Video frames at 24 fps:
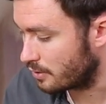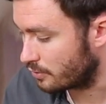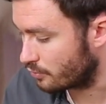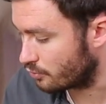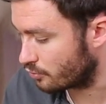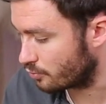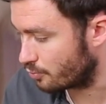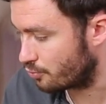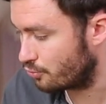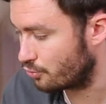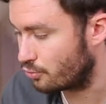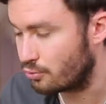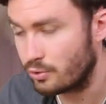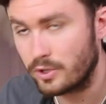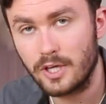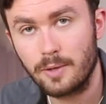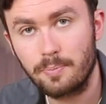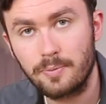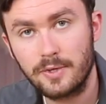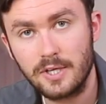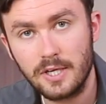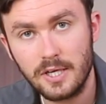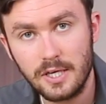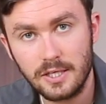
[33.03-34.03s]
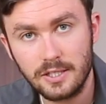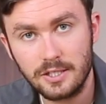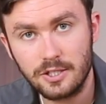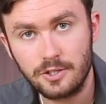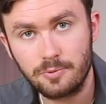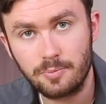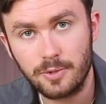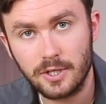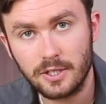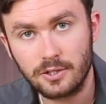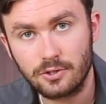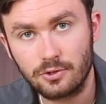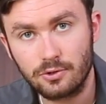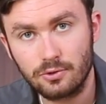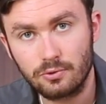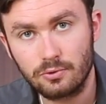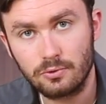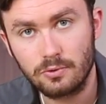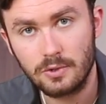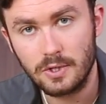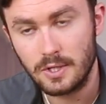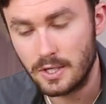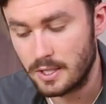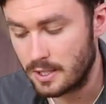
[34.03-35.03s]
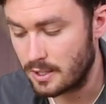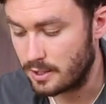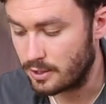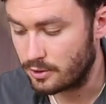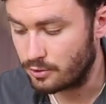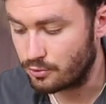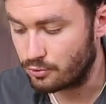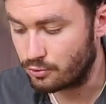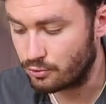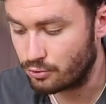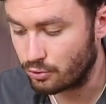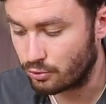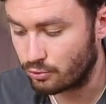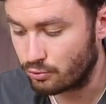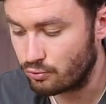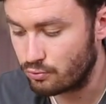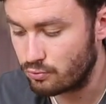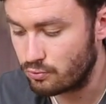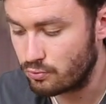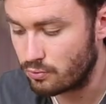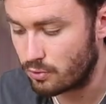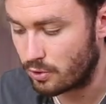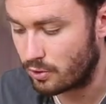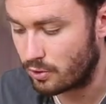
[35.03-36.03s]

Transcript: Donc plutôt adapté à la dispersion, surtout